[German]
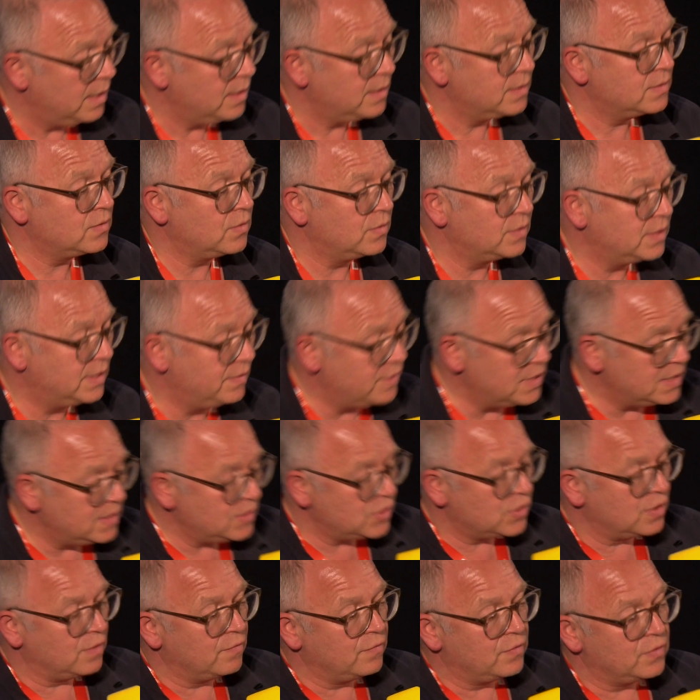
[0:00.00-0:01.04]
so, die wissen
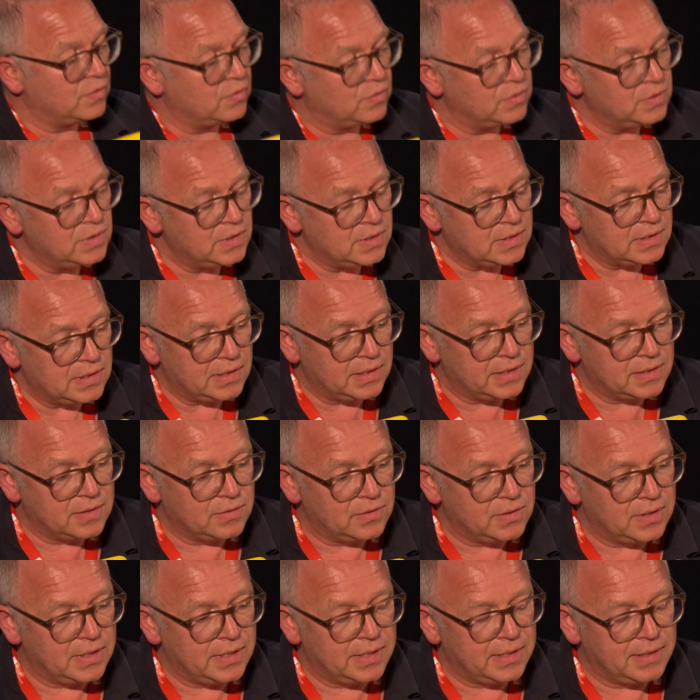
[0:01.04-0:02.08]
schon von uns.
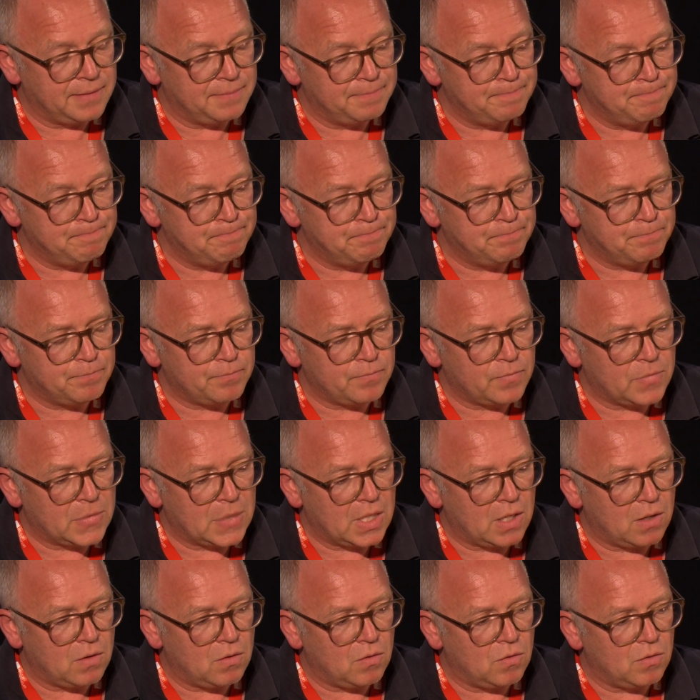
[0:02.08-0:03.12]
Also ähm,
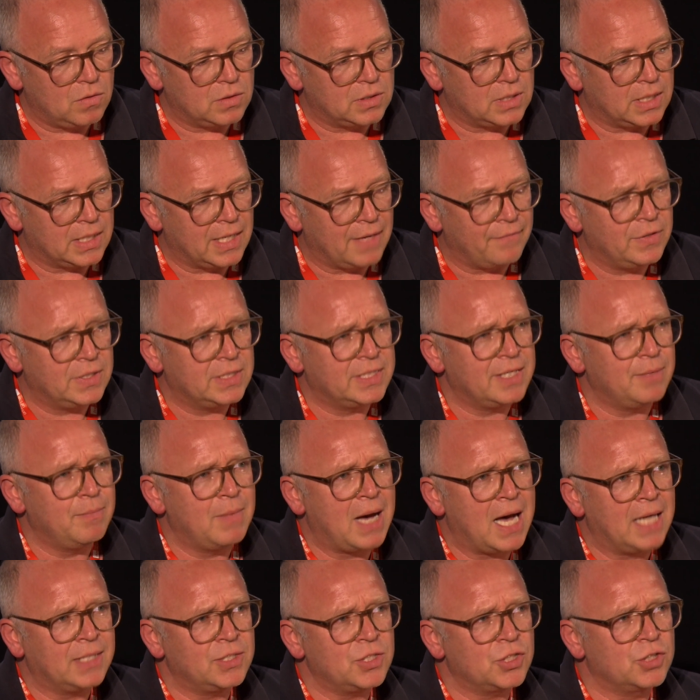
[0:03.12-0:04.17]
dann haben wir einen
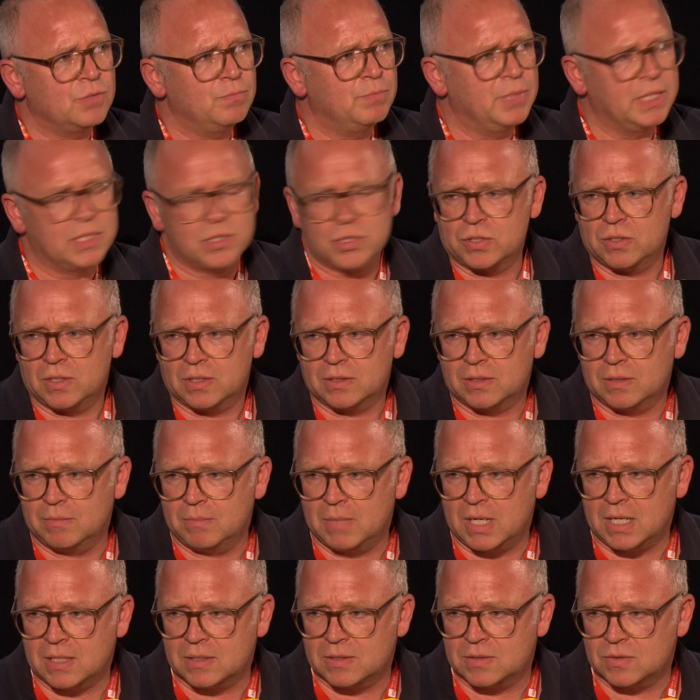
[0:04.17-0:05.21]
thematischen Pitch dort
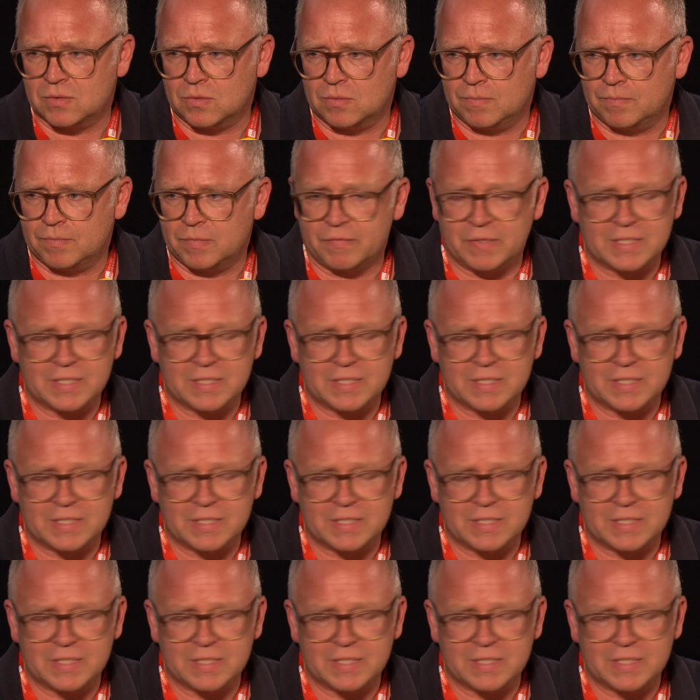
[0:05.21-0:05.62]
gemacht. So.